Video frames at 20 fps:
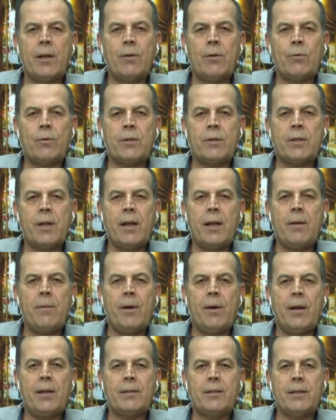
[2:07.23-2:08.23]
وطني كردستاني
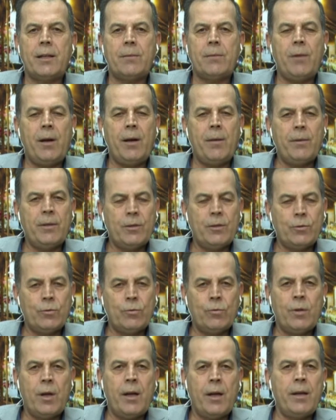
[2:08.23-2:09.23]
مع السيد محمد
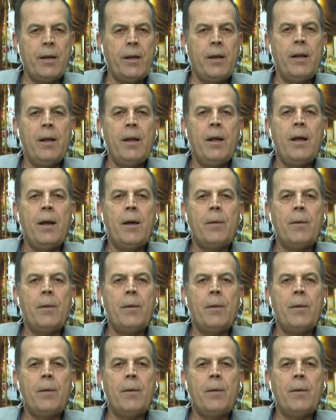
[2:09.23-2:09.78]
السوداني